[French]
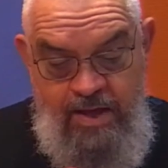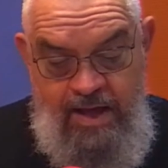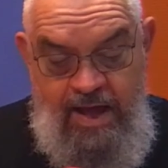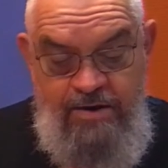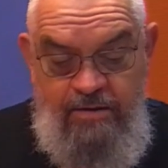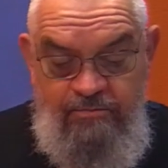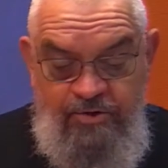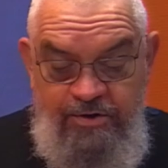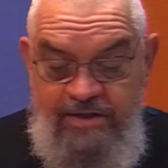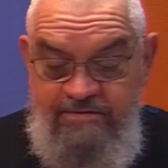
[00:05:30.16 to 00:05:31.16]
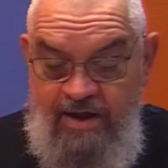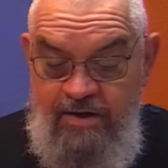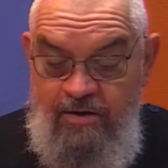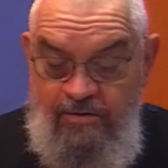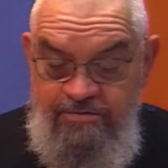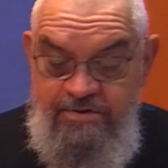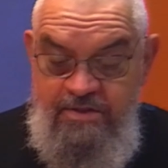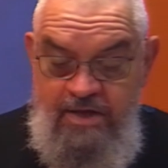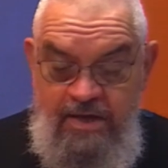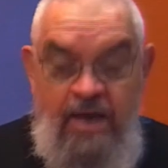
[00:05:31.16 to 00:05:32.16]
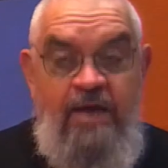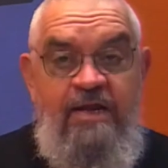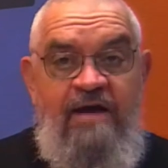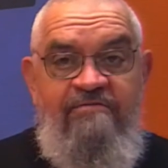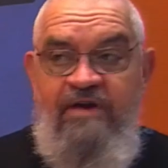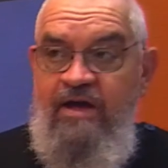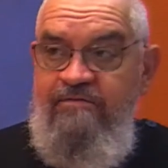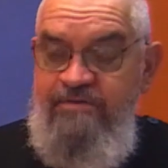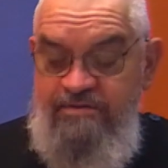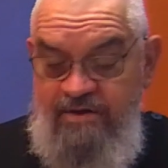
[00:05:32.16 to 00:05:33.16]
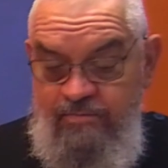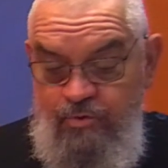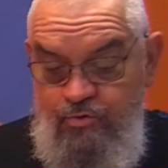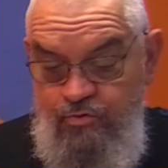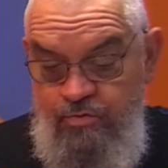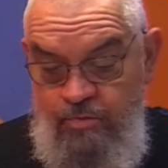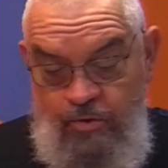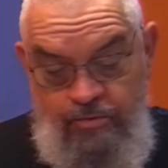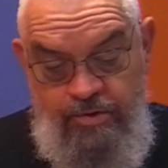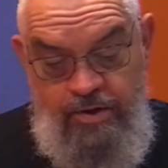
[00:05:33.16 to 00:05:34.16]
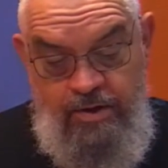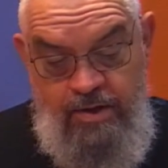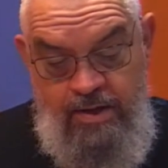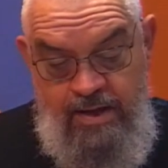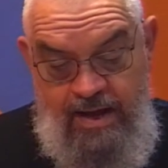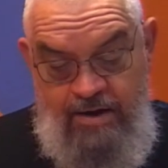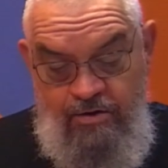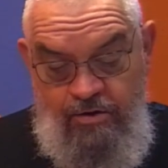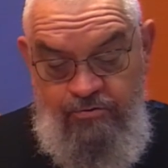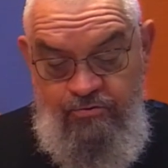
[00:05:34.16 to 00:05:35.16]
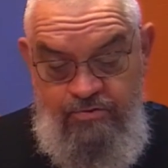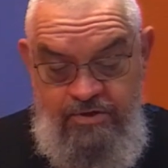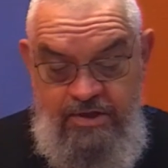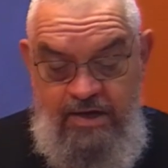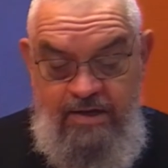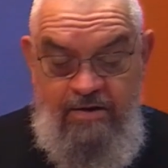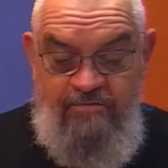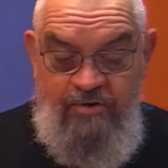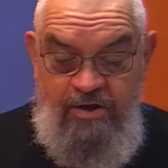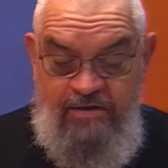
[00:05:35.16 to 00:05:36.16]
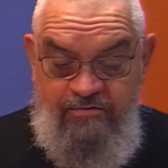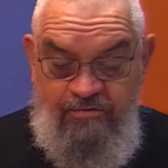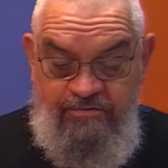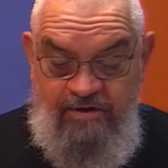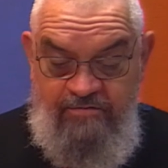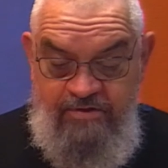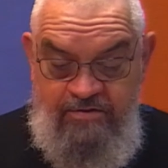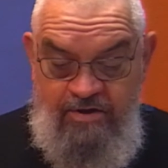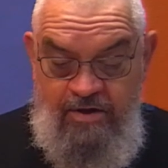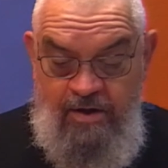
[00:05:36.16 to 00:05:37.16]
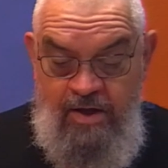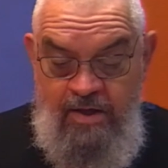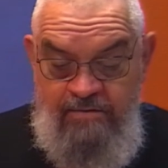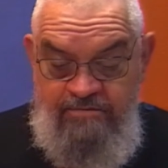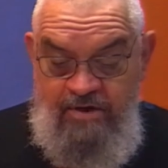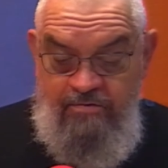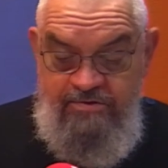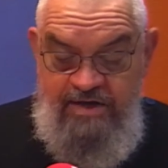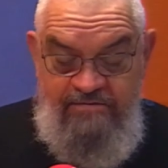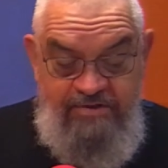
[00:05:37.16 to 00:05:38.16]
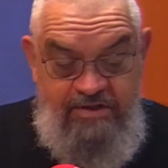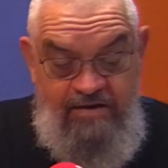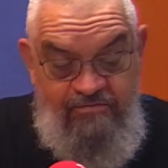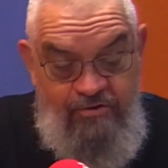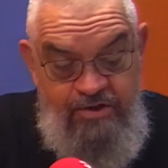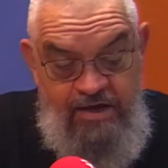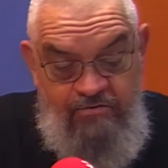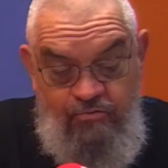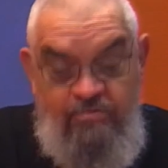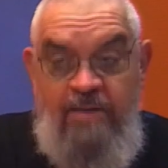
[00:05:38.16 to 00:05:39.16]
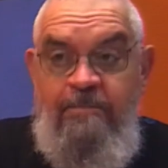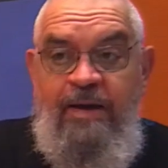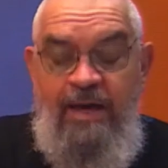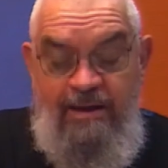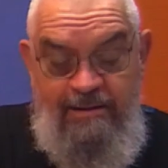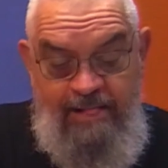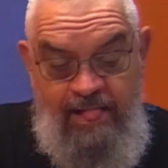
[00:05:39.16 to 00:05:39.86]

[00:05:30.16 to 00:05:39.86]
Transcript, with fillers: Un homme donnait un grand dîner et il avait invité beaucoup de monde. À l'heure du dîner, il envoya son serviteur dire aux invités Venez, tout est prêt.